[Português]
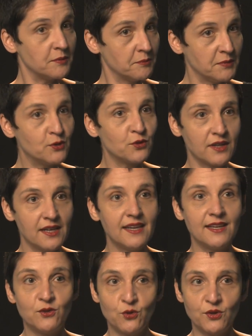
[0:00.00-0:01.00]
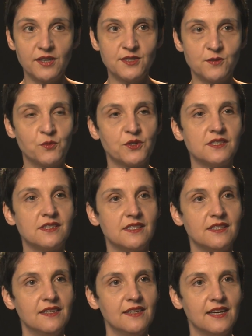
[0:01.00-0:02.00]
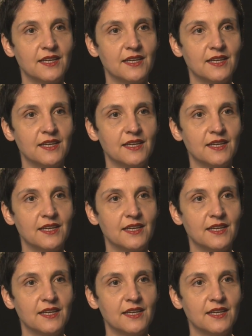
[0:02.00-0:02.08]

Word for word: me tornei leitora de poesia,